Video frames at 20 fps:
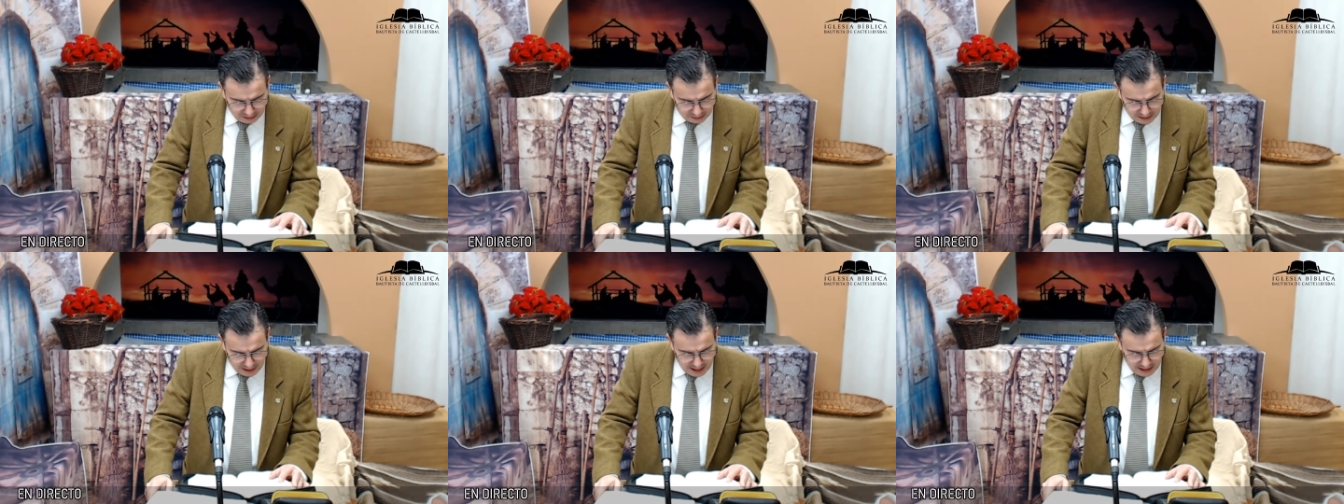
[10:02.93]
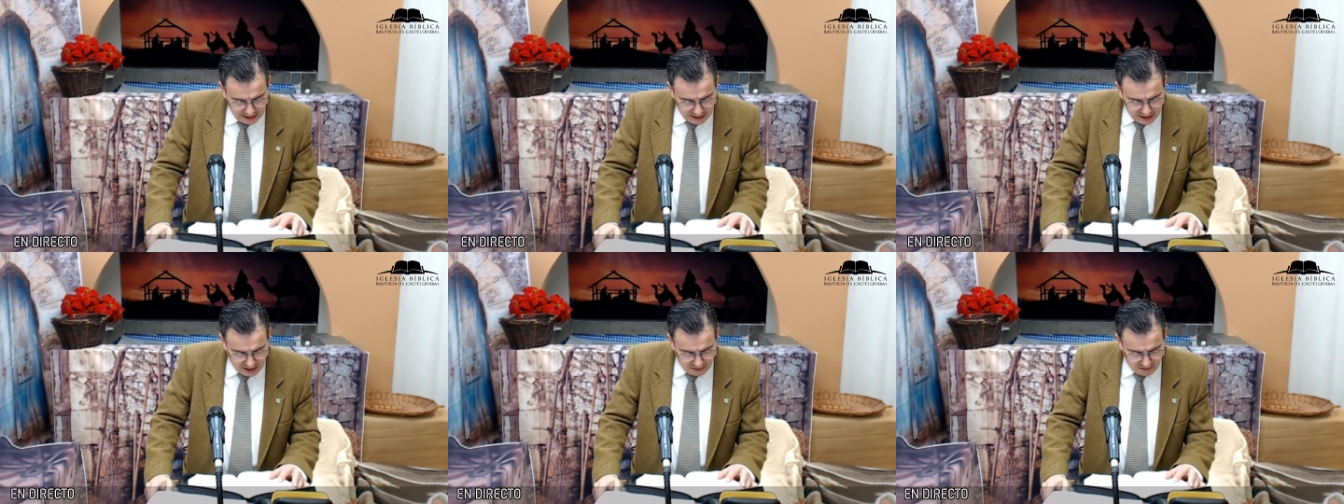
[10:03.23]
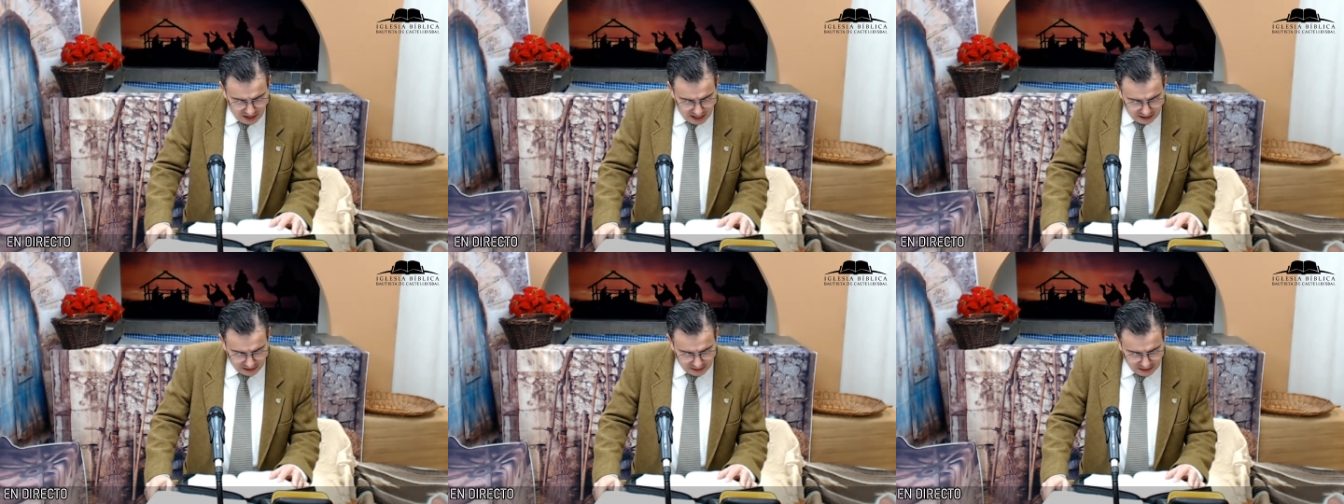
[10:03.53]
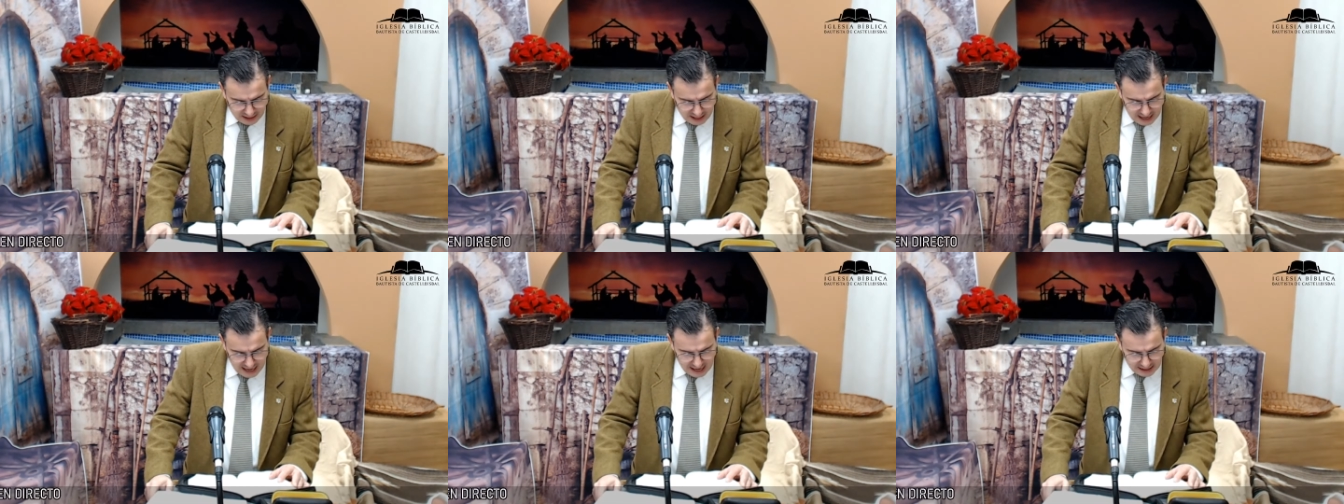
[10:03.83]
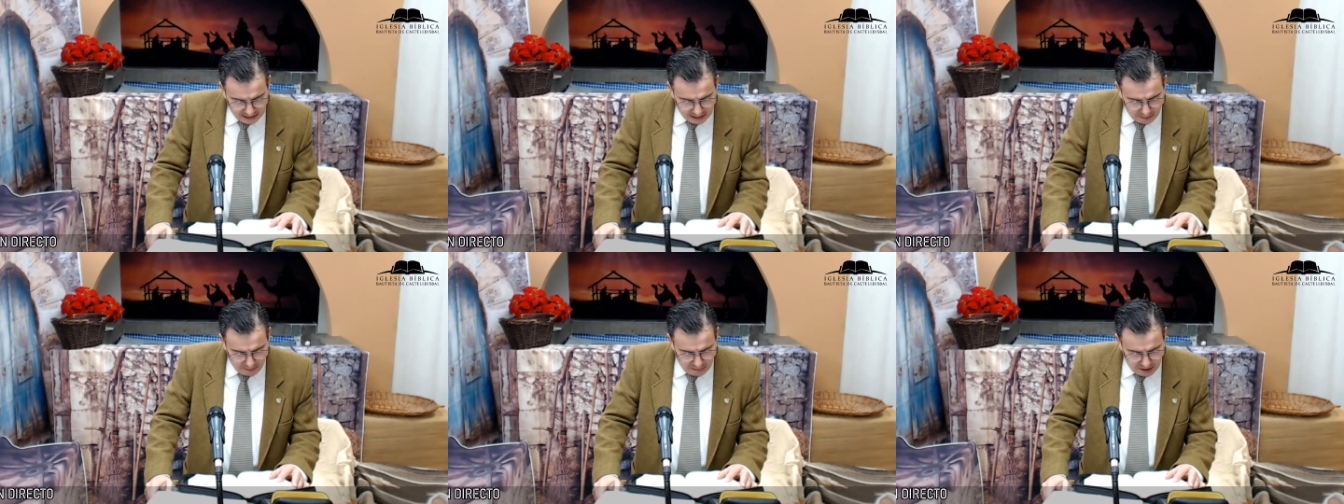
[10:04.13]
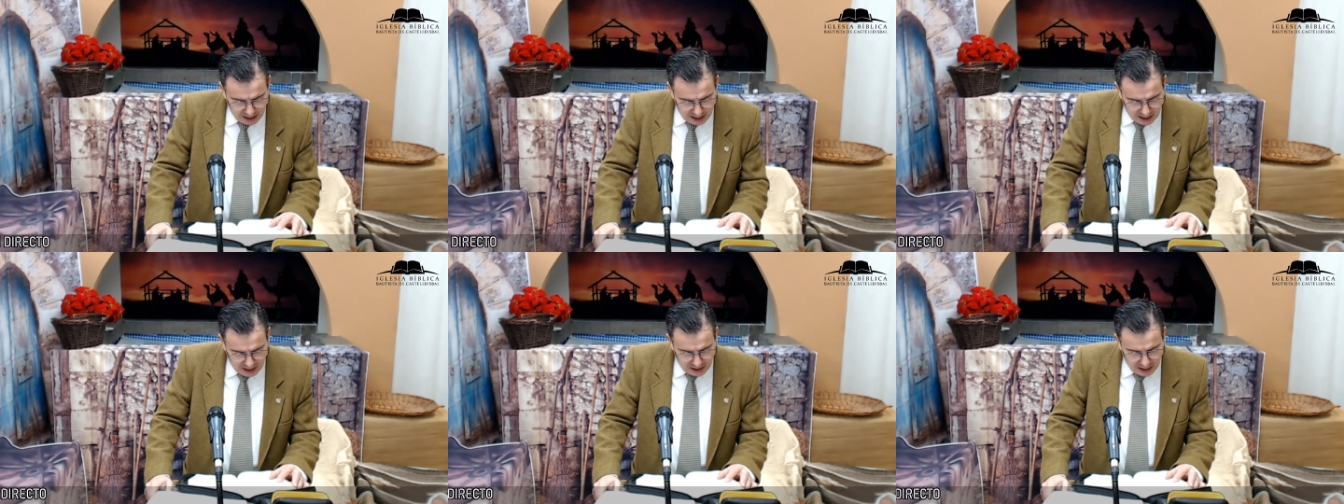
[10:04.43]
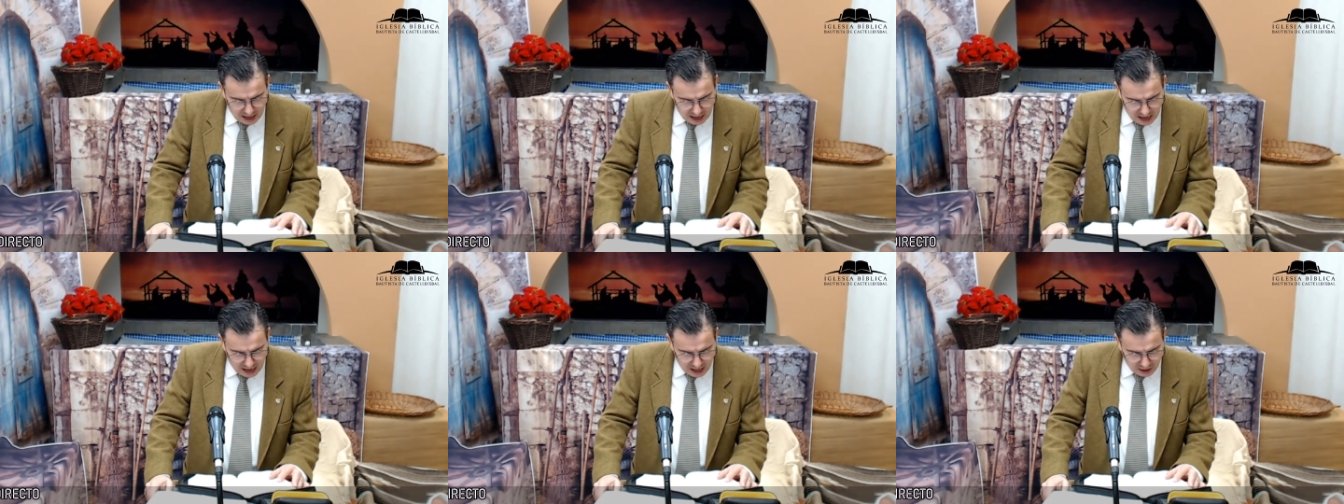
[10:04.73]
Elizabeth, ella también
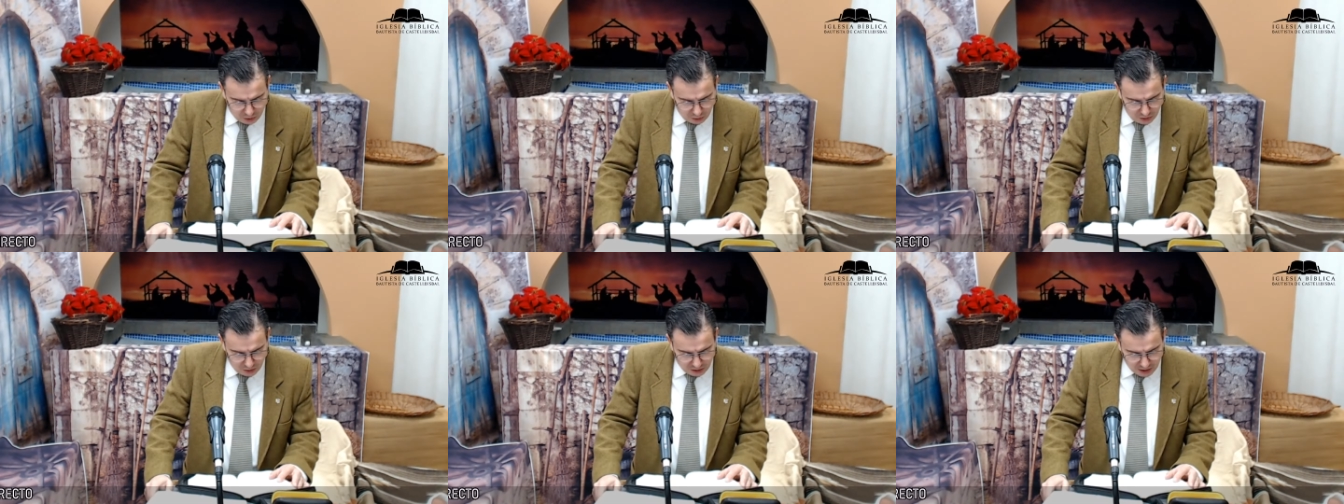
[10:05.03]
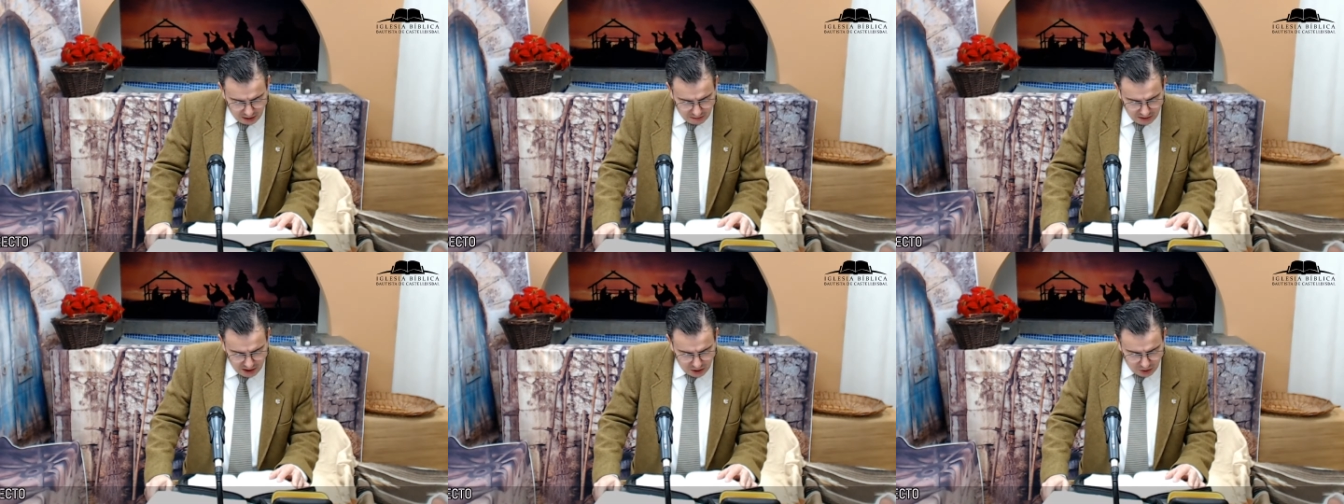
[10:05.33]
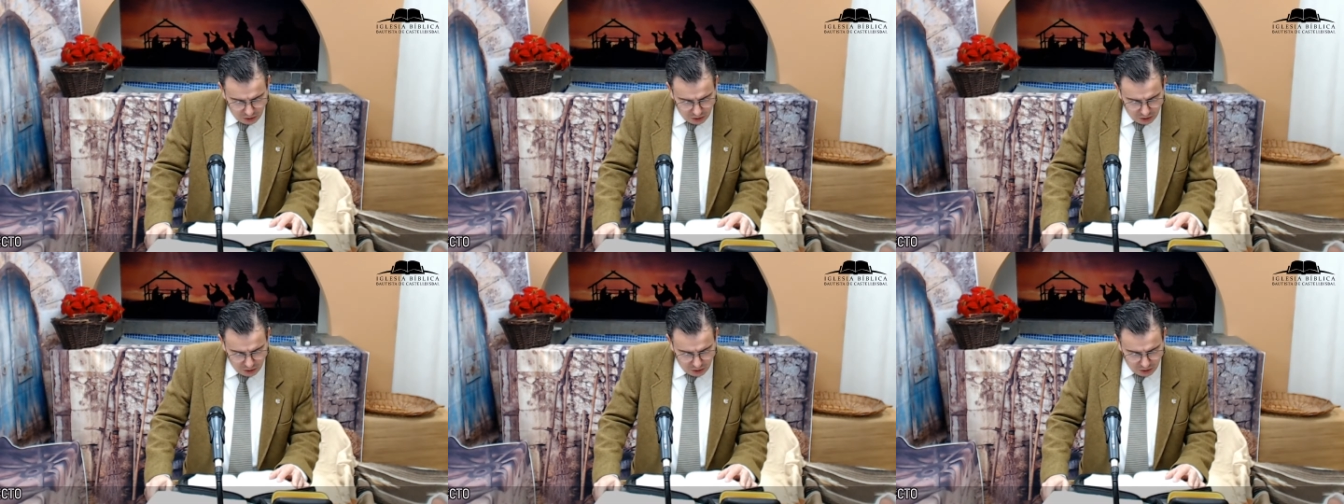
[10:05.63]
ha concebido